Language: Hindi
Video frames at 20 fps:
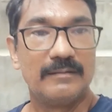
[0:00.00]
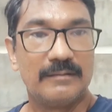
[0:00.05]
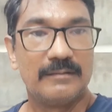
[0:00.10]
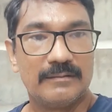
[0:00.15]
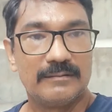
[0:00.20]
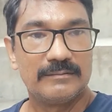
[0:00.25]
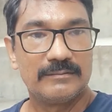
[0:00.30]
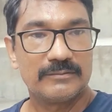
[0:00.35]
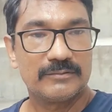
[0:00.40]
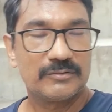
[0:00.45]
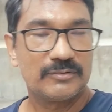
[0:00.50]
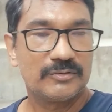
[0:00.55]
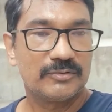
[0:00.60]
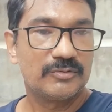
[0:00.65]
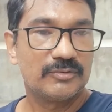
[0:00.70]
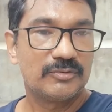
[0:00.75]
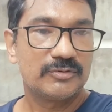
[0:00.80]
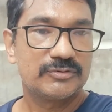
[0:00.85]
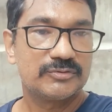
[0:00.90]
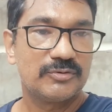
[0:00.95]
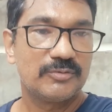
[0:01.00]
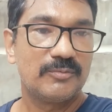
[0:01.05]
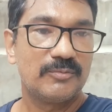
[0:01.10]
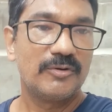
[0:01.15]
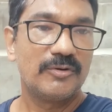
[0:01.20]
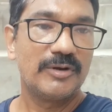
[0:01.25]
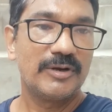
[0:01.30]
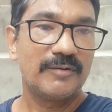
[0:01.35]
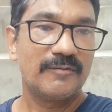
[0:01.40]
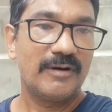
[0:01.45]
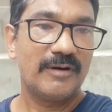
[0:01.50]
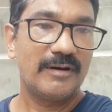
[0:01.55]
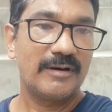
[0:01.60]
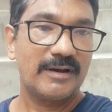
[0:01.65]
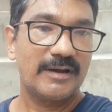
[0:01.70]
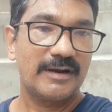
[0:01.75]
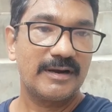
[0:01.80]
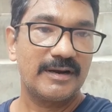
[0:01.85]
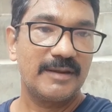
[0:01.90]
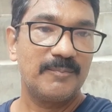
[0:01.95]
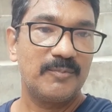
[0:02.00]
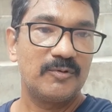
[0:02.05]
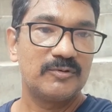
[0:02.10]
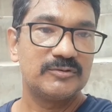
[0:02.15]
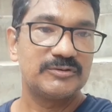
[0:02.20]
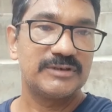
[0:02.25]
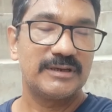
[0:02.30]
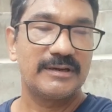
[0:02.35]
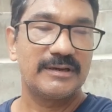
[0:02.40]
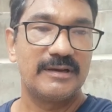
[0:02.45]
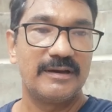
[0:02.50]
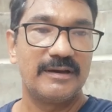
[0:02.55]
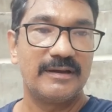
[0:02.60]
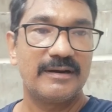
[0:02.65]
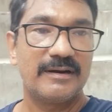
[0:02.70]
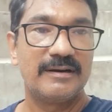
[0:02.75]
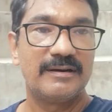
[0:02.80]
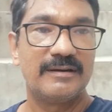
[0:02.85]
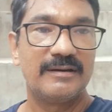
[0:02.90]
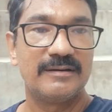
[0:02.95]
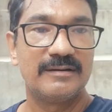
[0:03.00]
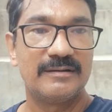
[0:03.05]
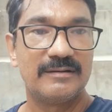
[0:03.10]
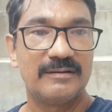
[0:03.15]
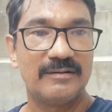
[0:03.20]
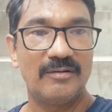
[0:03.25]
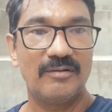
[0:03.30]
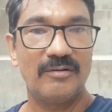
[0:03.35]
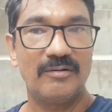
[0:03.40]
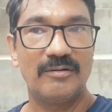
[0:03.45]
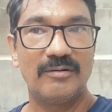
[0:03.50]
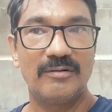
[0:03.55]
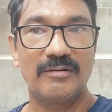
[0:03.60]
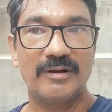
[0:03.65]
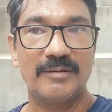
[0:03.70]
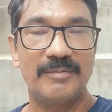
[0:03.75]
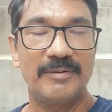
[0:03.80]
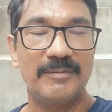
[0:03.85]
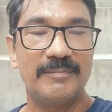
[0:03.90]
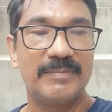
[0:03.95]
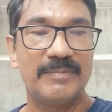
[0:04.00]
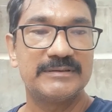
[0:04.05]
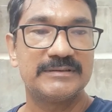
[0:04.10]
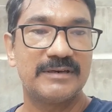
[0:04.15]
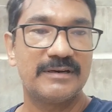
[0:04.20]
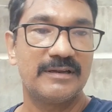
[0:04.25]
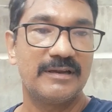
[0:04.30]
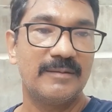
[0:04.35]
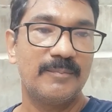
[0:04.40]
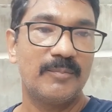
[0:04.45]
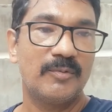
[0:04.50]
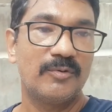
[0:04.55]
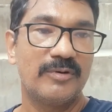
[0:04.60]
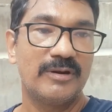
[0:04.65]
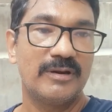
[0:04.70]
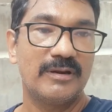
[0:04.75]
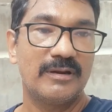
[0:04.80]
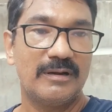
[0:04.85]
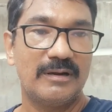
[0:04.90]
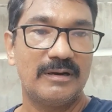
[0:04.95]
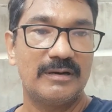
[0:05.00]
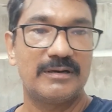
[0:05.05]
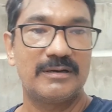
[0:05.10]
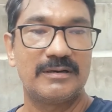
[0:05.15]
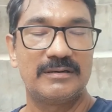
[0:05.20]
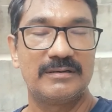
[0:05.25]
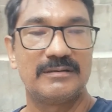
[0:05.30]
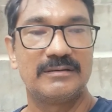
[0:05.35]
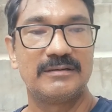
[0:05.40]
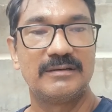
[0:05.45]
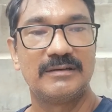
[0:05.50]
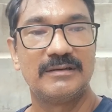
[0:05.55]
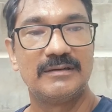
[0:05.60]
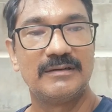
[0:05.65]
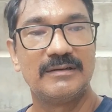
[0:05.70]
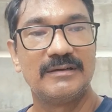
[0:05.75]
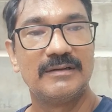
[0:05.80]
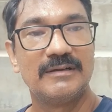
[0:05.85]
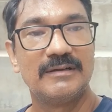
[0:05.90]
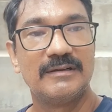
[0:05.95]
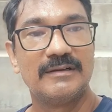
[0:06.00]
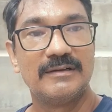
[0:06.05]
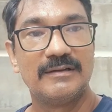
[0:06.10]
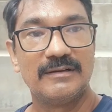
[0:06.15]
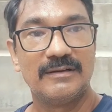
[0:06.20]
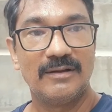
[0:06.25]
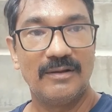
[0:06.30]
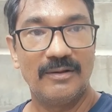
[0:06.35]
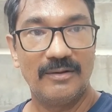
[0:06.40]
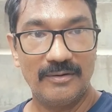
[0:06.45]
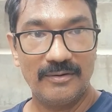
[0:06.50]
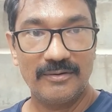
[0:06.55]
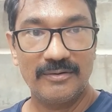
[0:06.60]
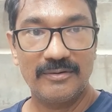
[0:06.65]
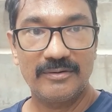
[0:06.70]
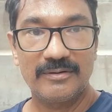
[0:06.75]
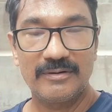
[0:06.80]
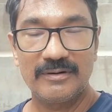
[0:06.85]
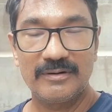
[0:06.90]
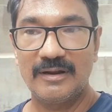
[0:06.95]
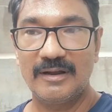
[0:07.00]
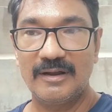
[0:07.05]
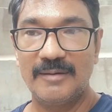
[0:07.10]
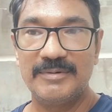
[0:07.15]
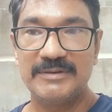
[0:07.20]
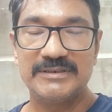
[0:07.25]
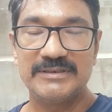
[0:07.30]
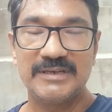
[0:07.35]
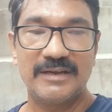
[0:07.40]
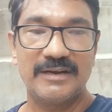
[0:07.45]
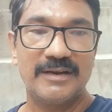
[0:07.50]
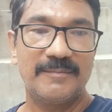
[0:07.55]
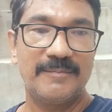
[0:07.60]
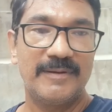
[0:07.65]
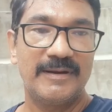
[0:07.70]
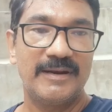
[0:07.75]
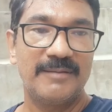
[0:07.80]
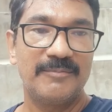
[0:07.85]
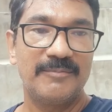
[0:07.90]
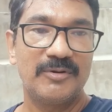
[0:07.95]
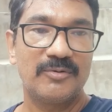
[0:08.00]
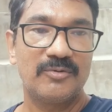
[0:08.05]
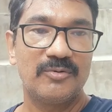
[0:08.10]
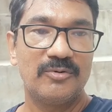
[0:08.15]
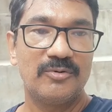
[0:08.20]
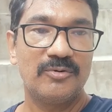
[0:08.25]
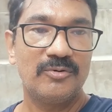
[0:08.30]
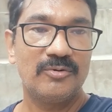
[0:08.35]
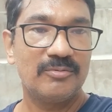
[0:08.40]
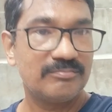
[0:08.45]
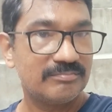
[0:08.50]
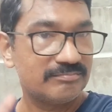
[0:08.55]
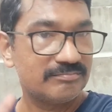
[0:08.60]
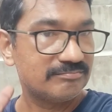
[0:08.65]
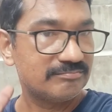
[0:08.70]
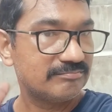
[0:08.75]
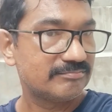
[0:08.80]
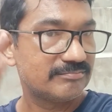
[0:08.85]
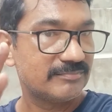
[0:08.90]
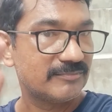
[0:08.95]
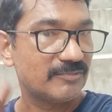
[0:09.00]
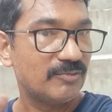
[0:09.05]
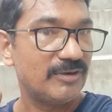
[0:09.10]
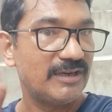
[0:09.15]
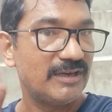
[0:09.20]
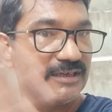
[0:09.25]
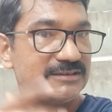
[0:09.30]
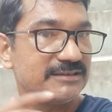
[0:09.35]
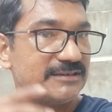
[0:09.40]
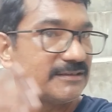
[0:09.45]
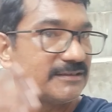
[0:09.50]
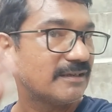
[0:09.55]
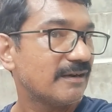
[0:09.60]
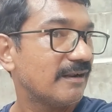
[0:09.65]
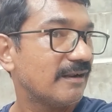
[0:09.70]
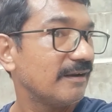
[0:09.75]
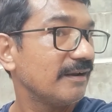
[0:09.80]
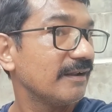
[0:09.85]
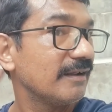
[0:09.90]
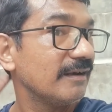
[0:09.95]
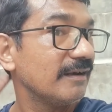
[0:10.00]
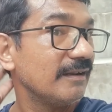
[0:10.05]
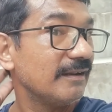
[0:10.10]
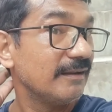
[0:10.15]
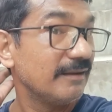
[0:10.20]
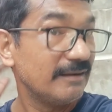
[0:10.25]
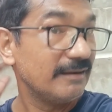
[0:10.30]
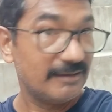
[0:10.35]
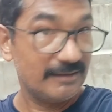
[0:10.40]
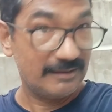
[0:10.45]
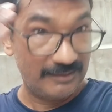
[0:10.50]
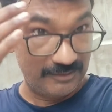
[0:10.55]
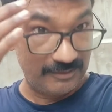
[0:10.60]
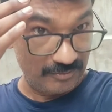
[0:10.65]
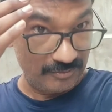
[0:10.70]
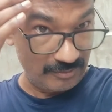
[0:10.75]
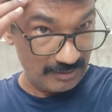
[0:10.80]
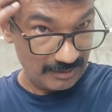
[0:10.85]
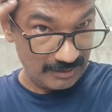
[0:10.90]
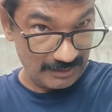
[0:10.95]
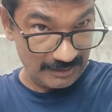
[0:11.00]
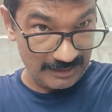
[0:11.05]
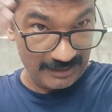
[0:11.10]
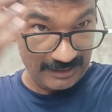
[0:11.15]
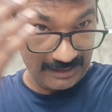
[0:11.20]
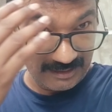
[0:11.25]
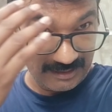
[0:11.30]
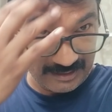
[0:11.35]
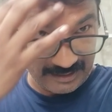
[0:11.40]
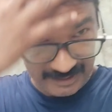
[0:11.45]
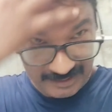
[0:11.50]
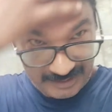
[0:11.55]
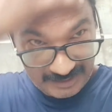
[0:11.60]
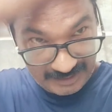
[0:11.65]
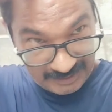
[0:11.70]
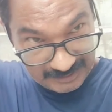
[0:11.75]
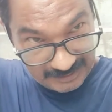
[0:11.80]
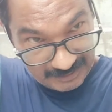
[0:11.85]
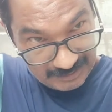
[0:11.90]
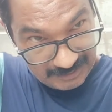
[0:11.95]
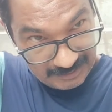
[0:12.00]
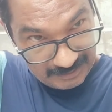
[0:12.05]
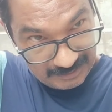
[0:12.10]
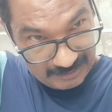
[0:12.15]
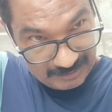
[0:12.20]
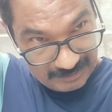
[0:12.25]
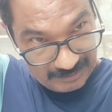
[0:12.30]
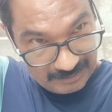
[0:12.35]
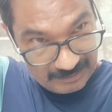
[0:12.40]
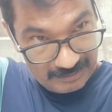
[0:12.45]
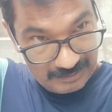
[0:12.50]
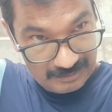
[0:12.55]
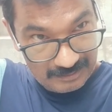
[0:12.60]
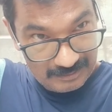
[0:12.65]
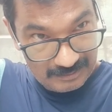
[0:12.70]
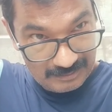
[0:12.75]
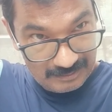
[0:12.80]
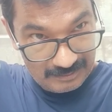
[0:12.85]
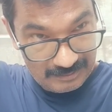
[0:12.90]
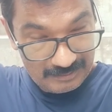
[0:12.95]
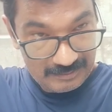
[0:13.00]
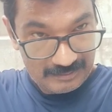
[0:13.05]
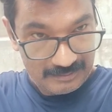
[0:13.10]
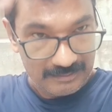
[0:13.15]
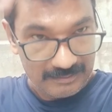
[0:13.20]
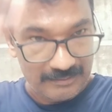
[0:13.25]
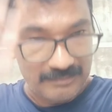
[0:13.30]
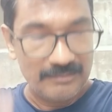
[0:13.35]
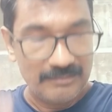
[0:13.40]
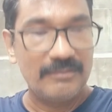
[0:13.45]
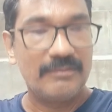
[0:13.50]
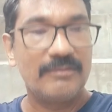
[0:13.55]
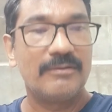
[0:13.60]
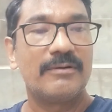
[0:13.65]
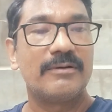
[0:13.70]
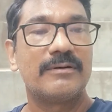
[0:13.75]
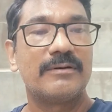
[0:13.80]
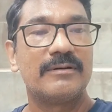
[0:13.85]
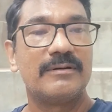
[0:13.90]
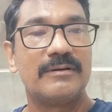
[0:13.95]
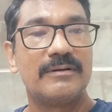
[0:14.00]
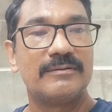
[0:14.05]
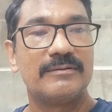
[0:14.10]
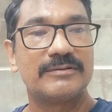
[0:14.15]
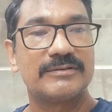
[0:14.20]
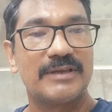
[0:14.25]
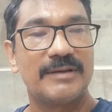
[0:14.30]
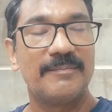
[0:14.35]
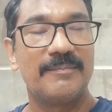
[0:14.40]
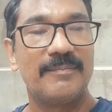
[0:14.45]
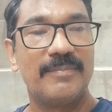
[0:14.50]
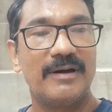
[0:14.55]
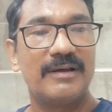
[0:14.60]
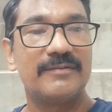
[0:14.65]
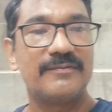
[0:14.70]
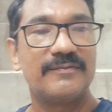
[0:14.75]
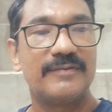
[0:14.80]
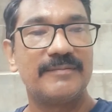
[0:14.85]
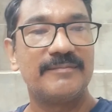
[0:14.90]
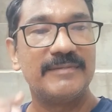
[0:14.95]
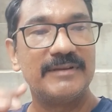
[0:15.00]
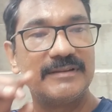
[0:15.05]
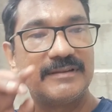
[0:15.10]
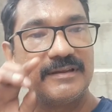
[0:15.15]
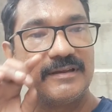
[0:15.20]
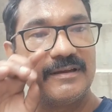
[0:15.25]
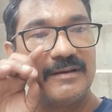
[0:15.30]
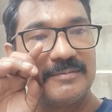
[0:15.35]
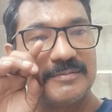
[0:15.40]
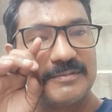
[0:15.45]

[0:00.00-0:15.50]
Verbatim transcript: तो दोस्तों मॉर्निंग वॉक करके पहुंच गए घर और अभी बज रहे हैं पौने आठ और अभी जाना पहले मेरे को भुलिया चेंज कराने के लिए थोड़ा कटिंग करा के आते हैं और उसके बाद फिर मिलते हैं आपसे